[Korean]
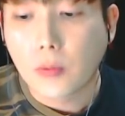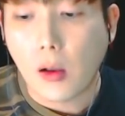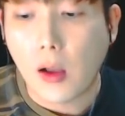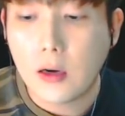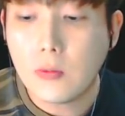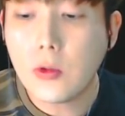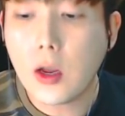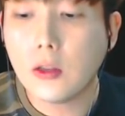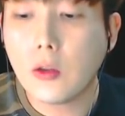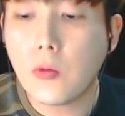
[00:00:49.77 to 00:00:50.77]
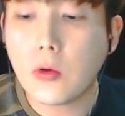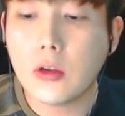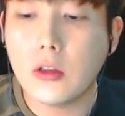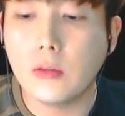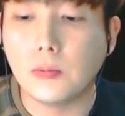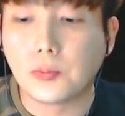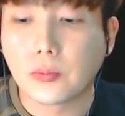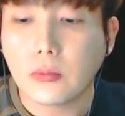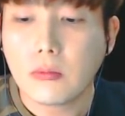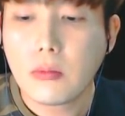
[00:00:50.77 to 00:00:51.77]
까르보나라 떡볶이는
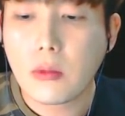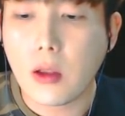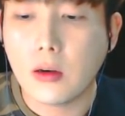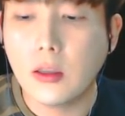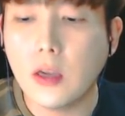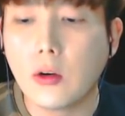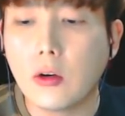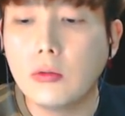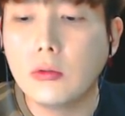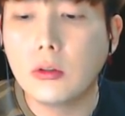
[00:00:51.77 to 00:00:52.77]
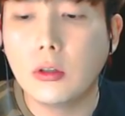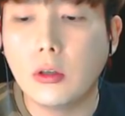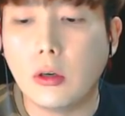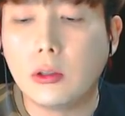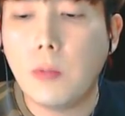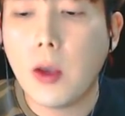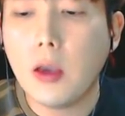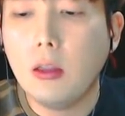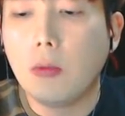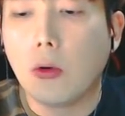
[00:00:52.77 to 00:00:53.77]
그냥 여러분들
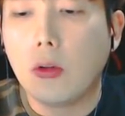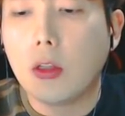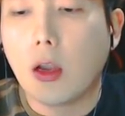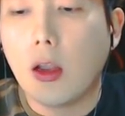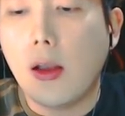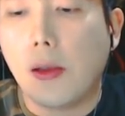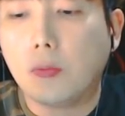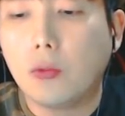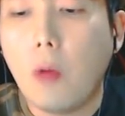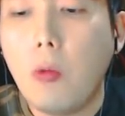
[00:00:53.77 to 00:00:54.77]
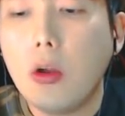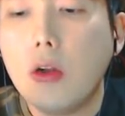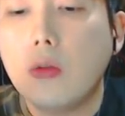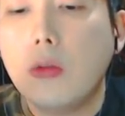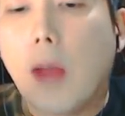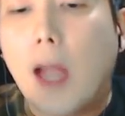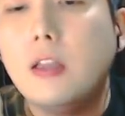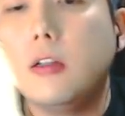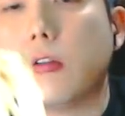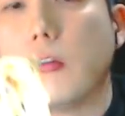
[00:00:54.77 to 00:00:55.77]
스파게티 면에다가 떡볶이를 좀 더
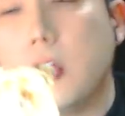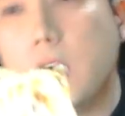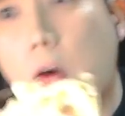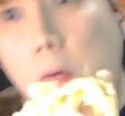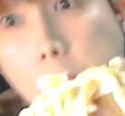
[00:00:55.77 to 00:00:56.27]
많이 넣은 거예요.